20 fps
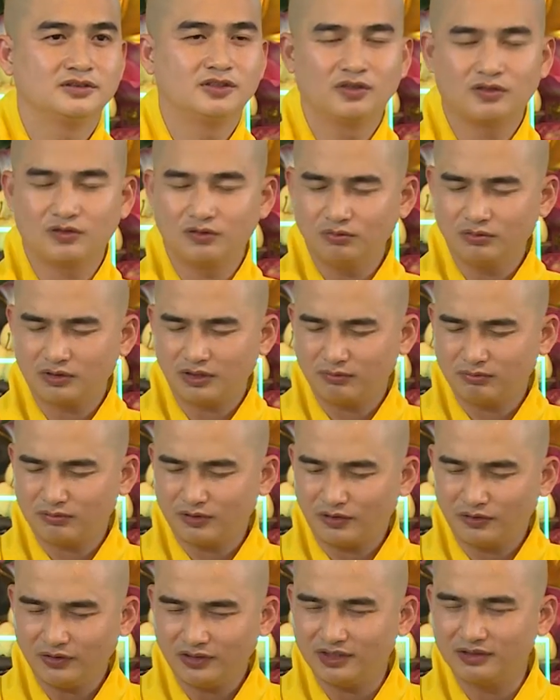tôi cũng không
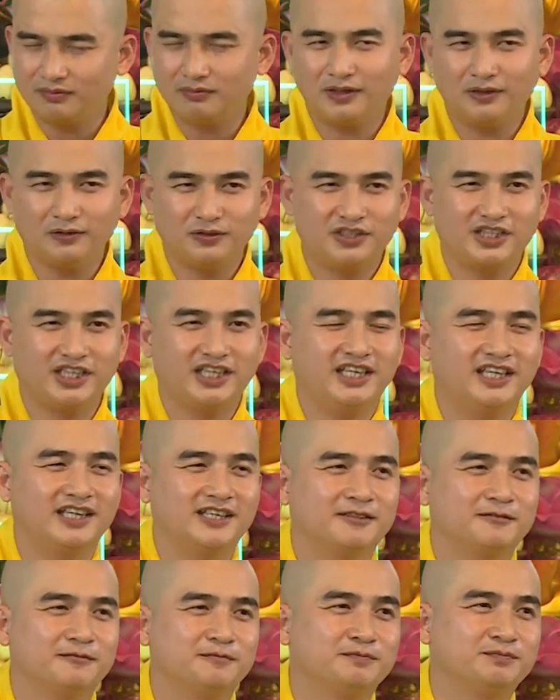nói để bao
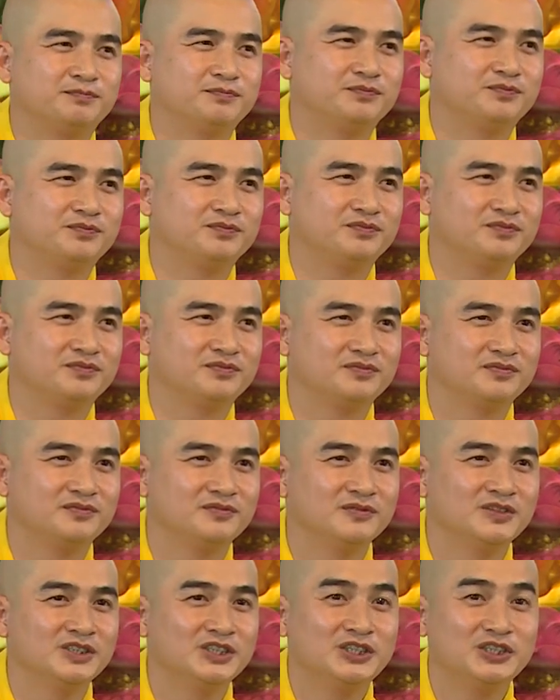che
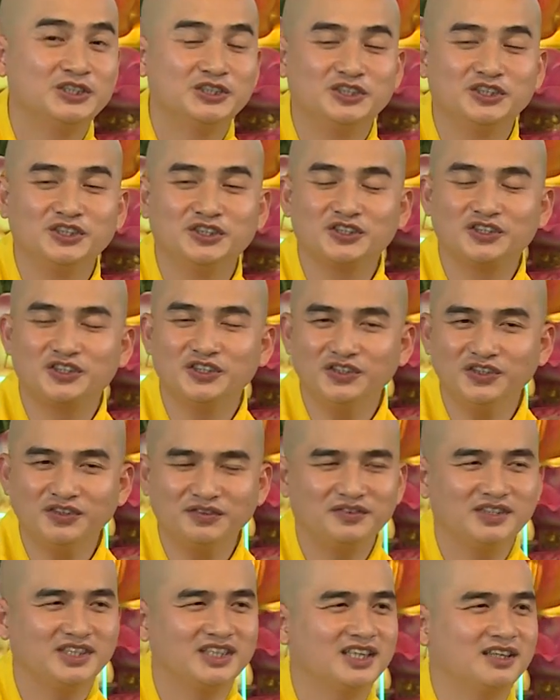nhưng thưa
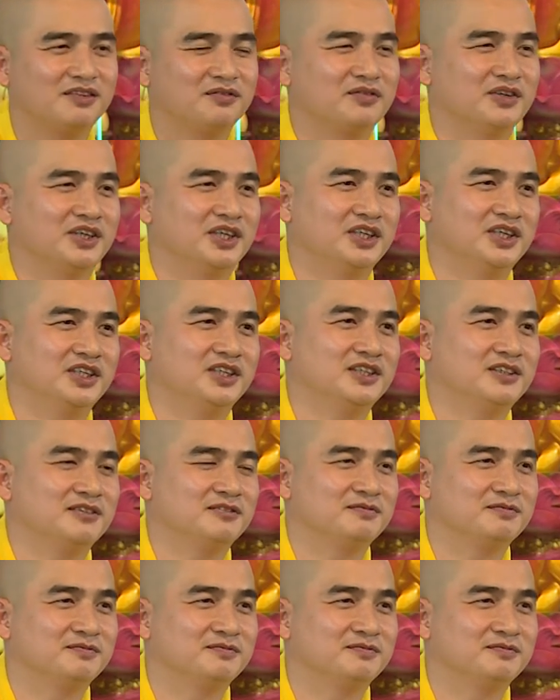với các vị